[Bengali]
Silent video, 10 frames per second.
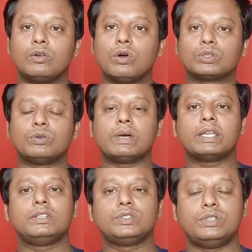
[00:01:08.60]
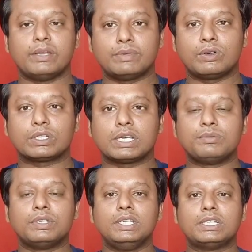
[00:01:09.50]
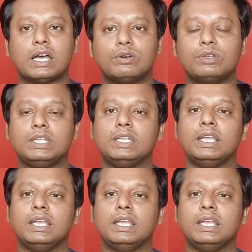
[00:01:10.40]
গতবারের যদি আমি কথা বলি তাহলে